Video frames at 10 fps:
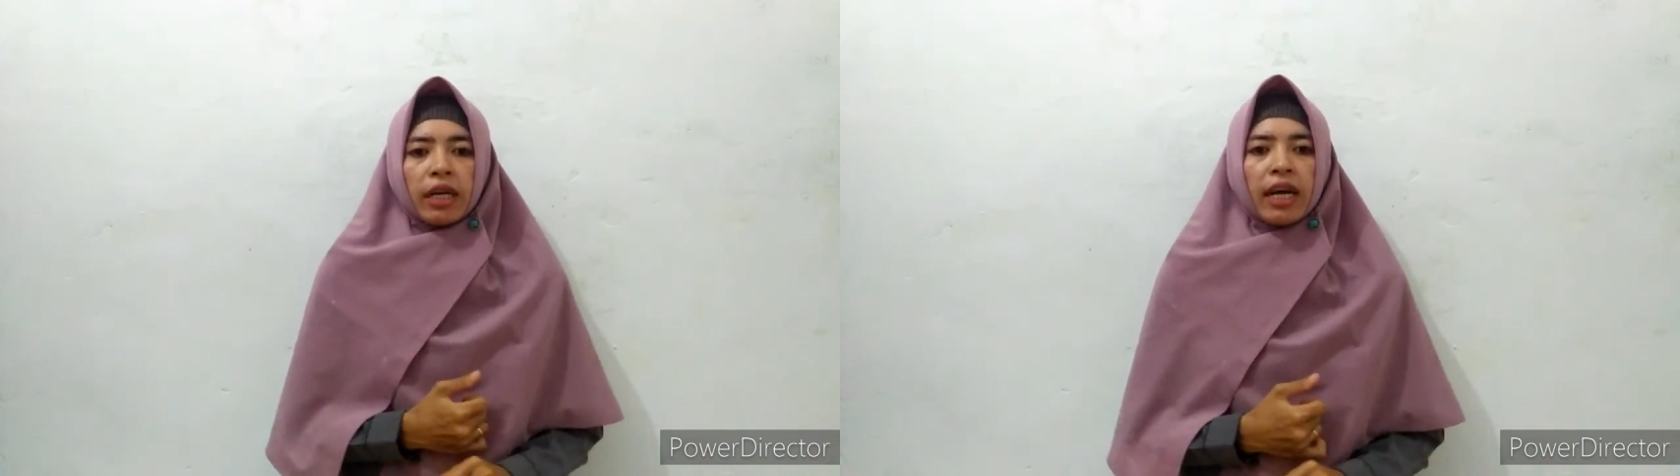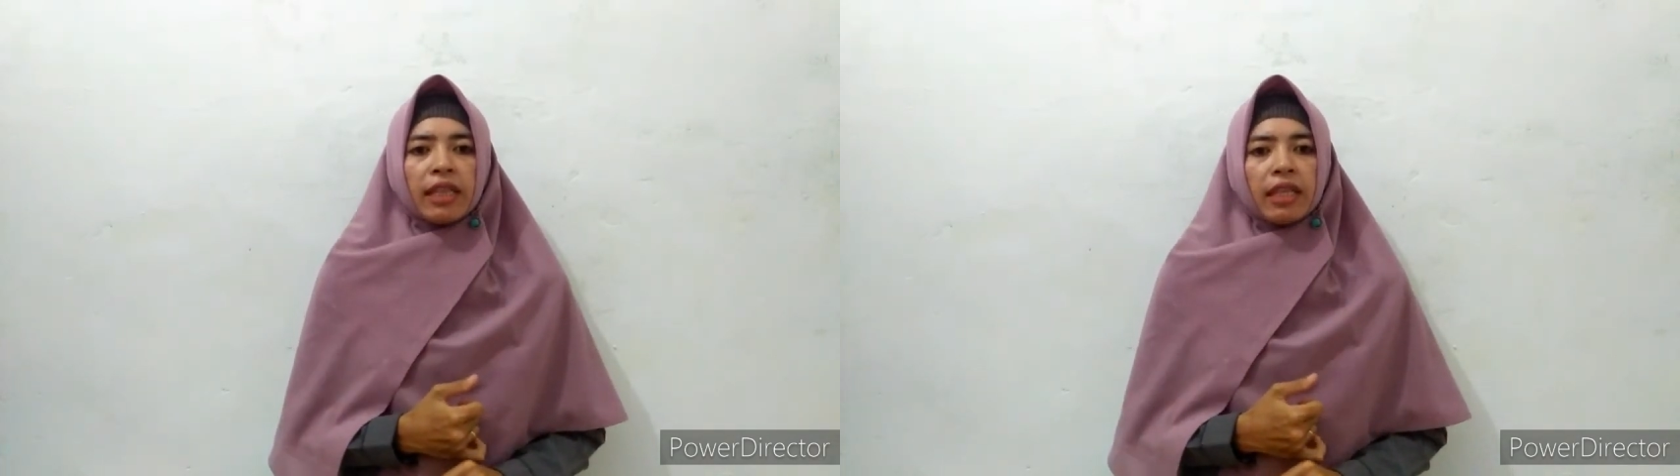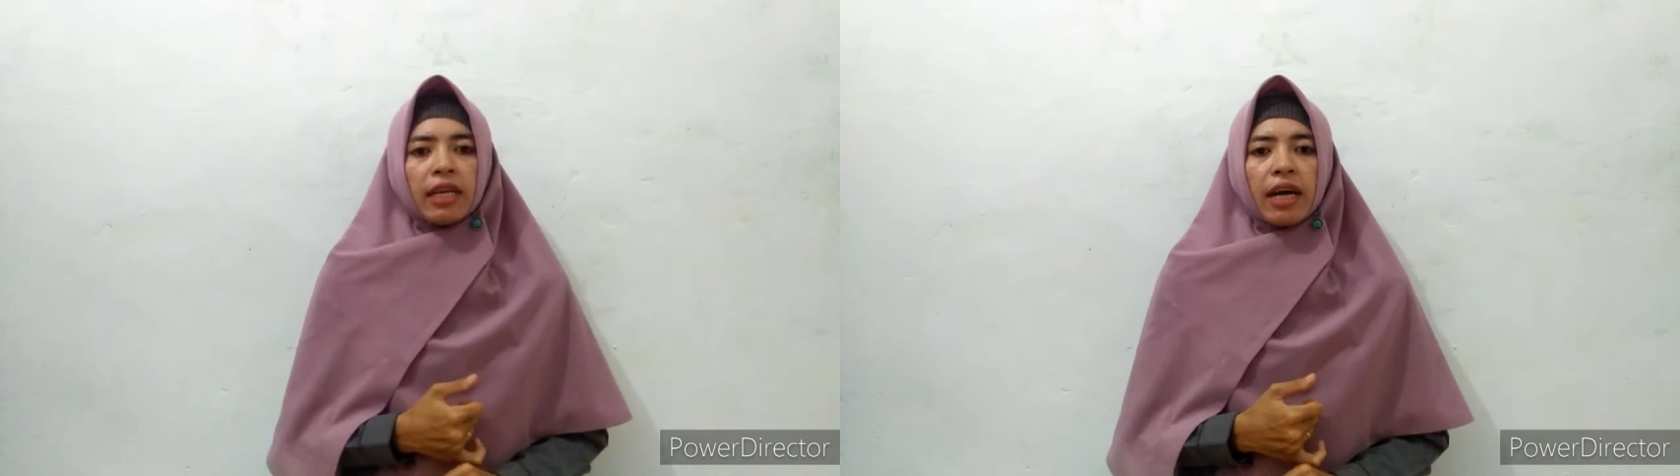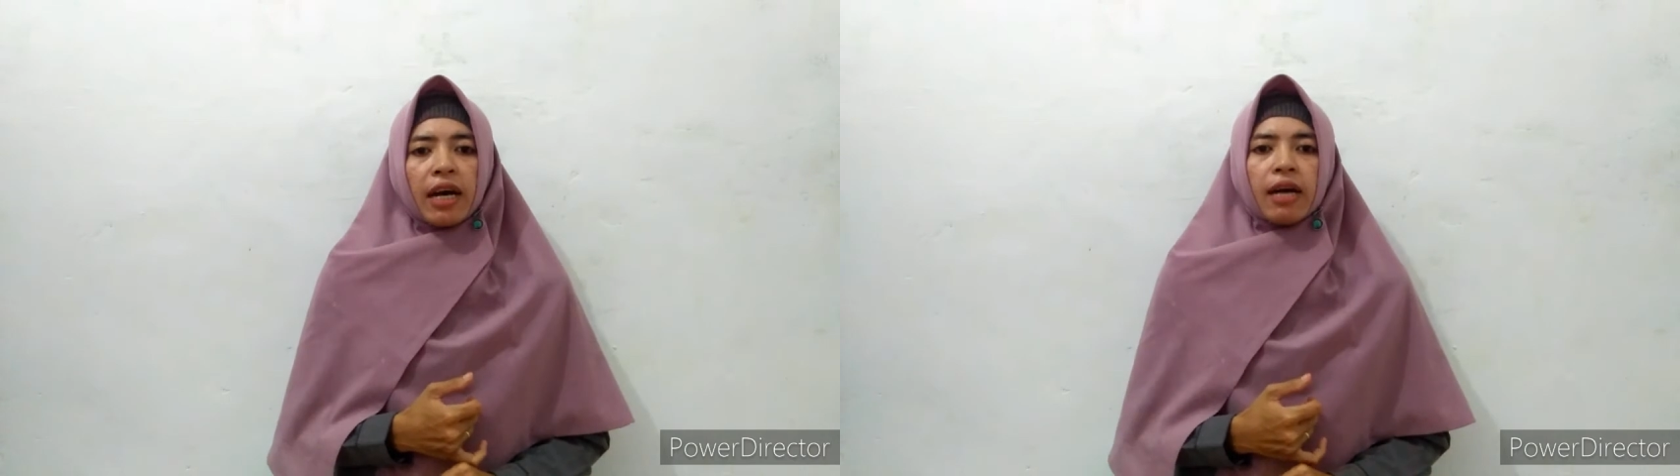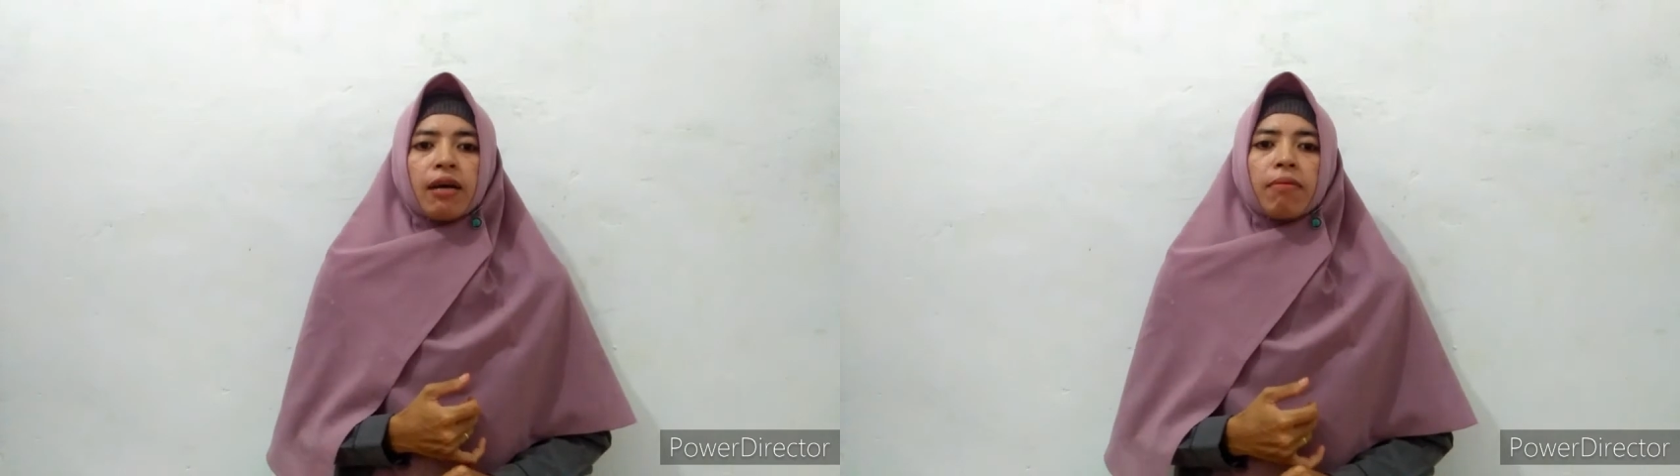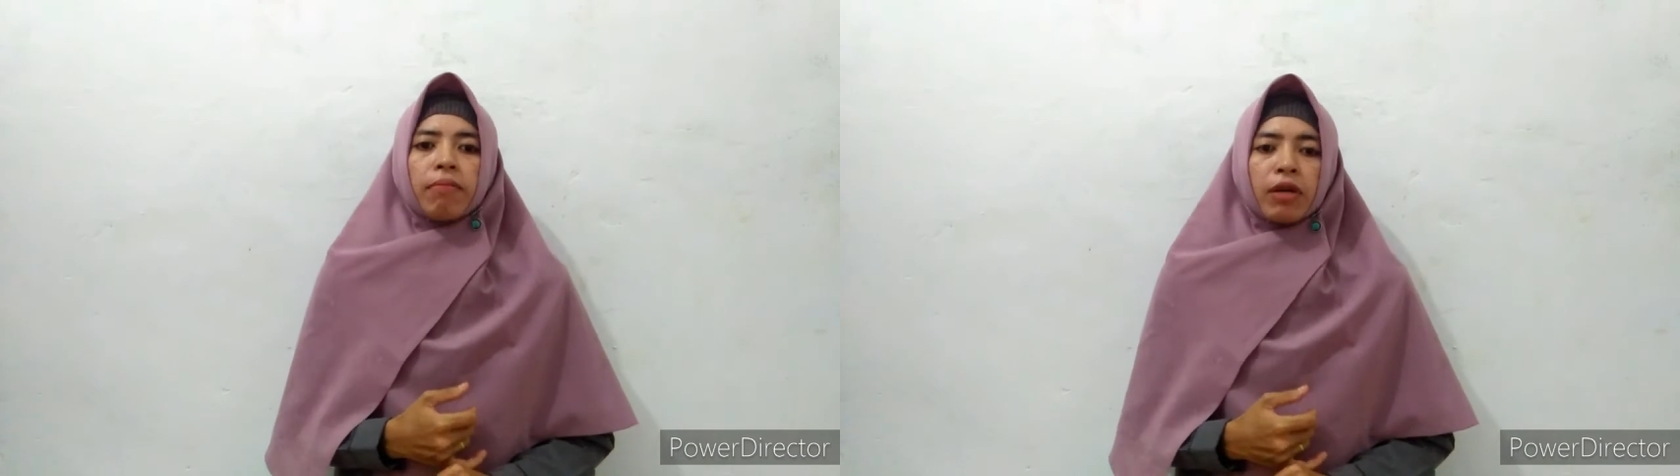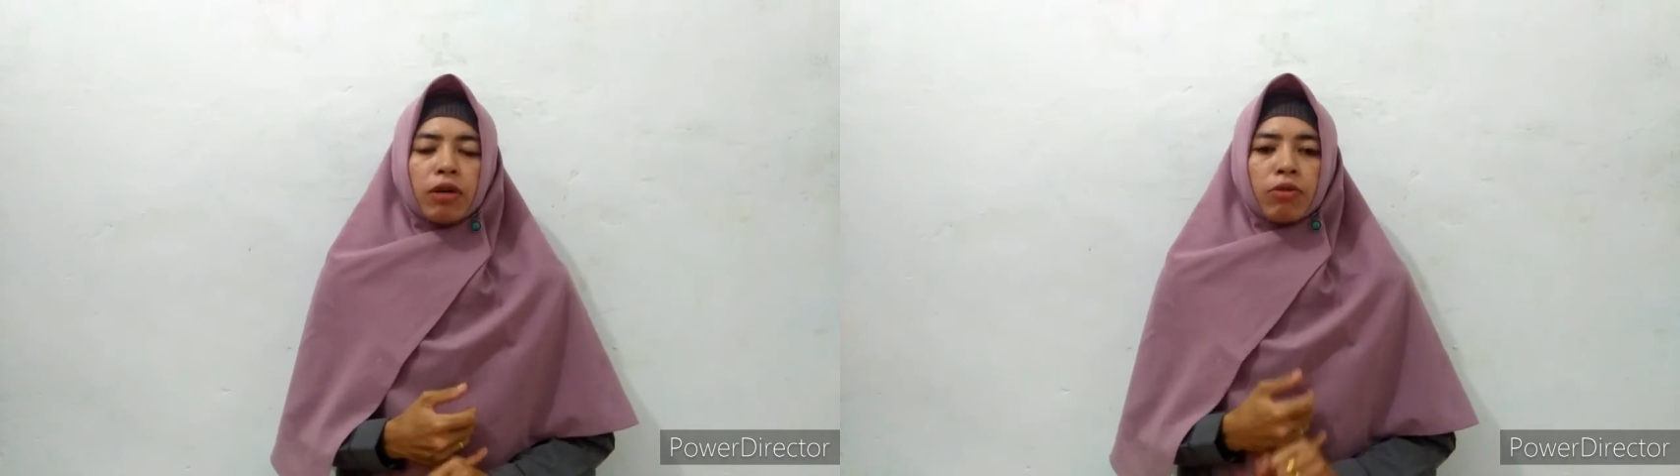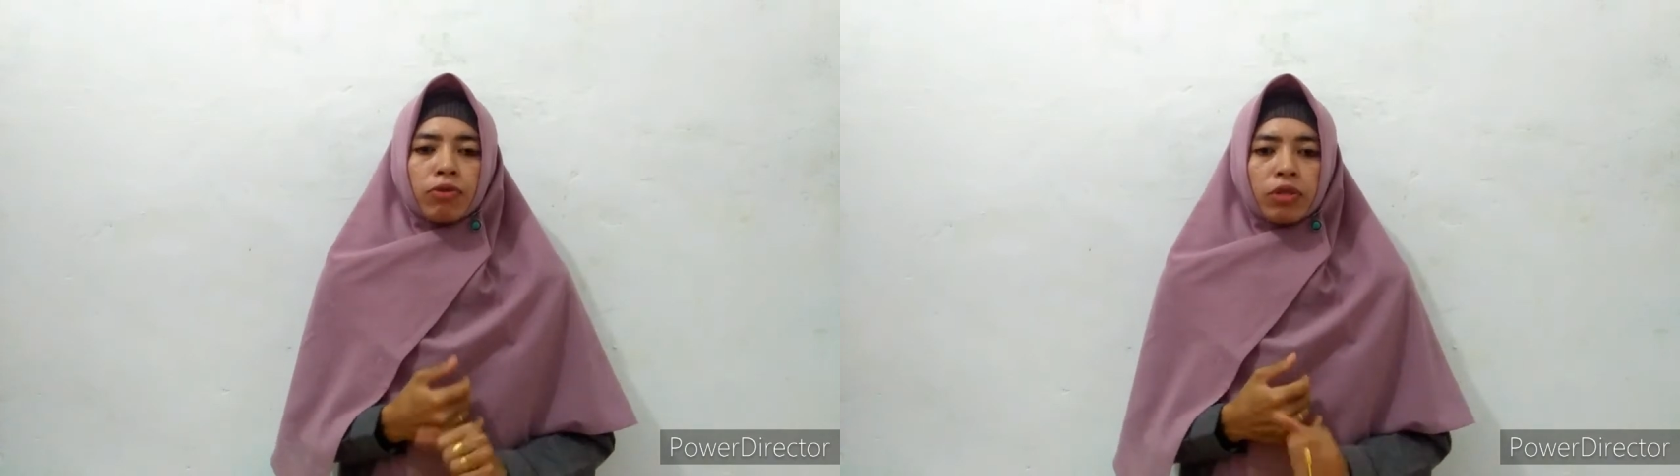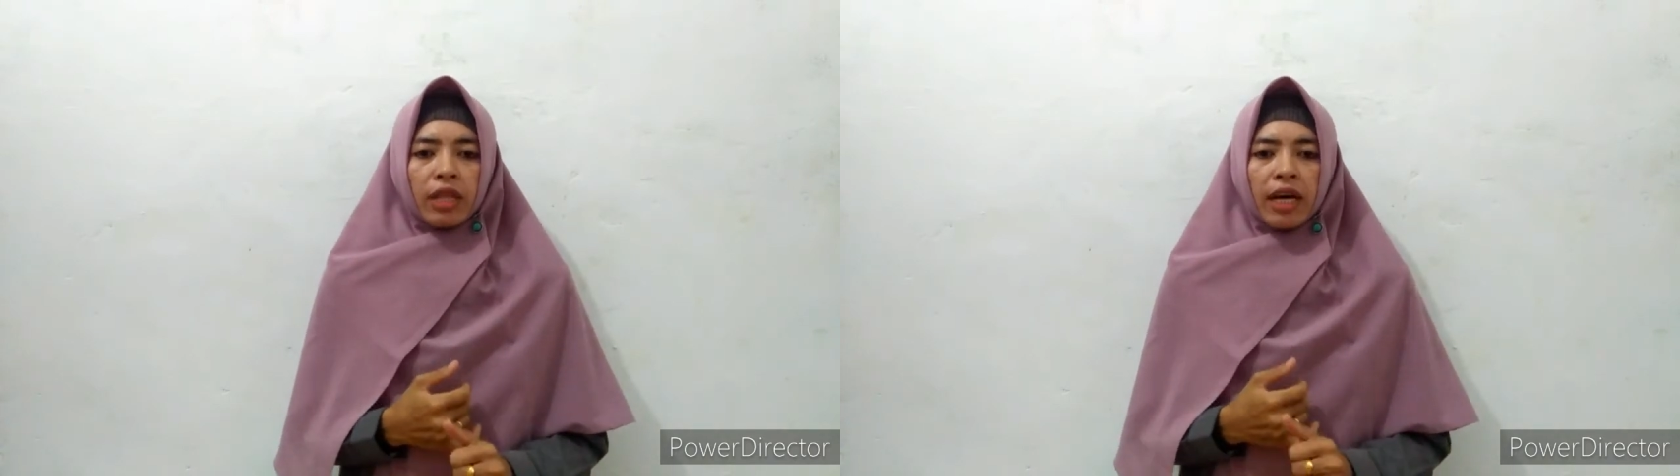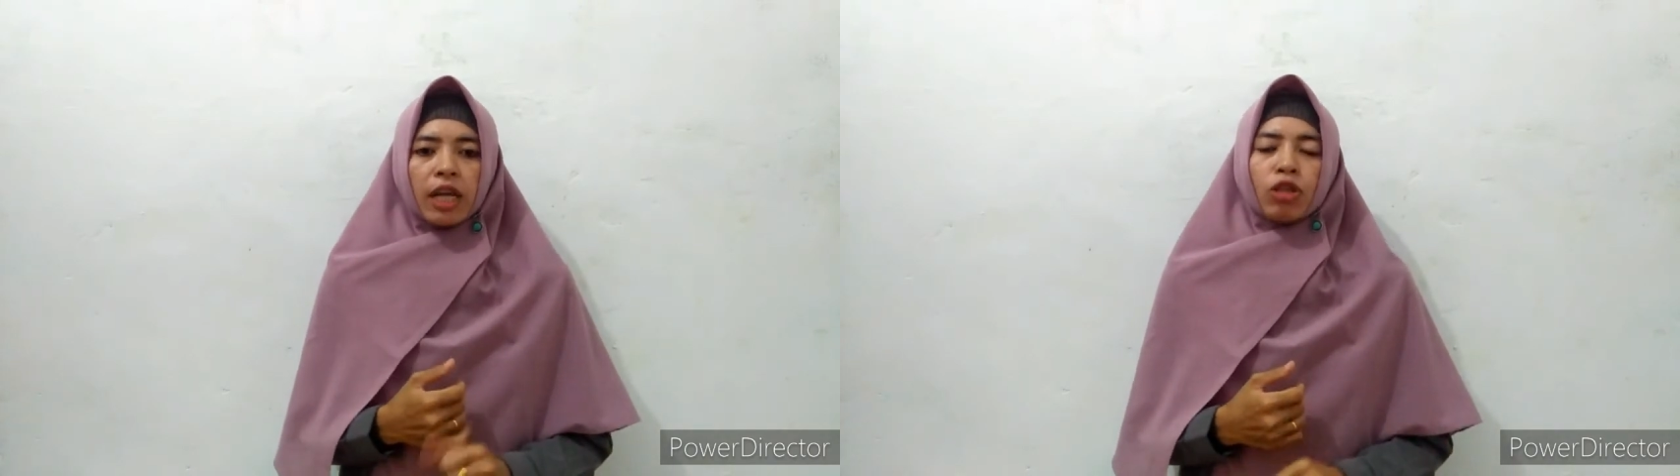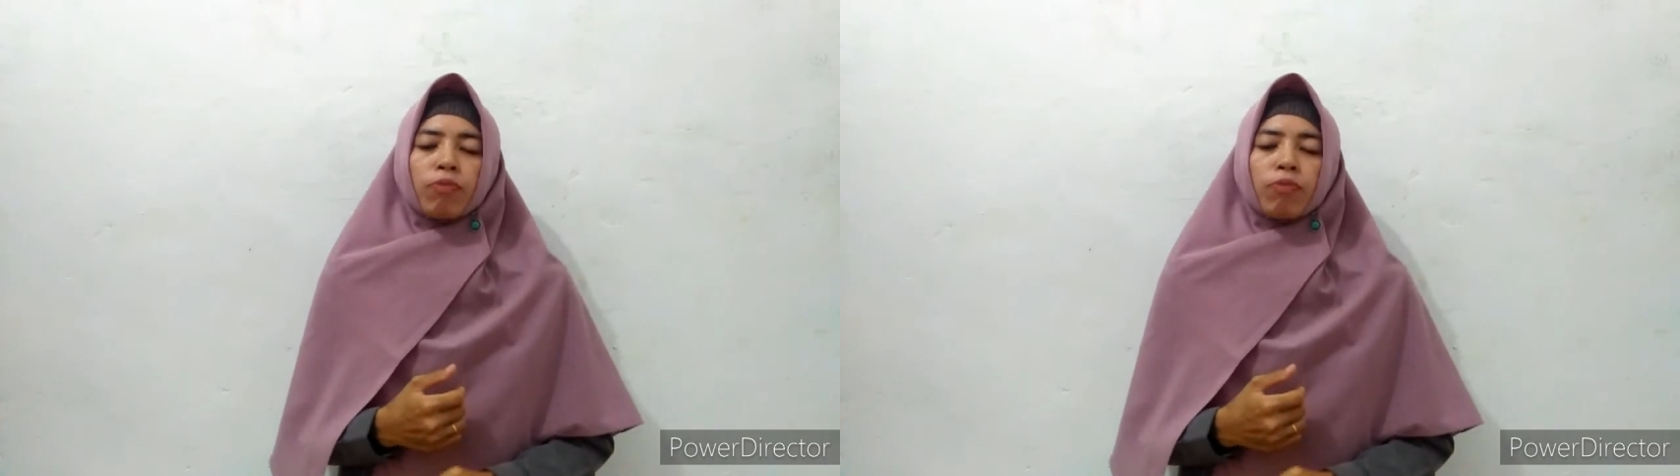dan tidak berdusta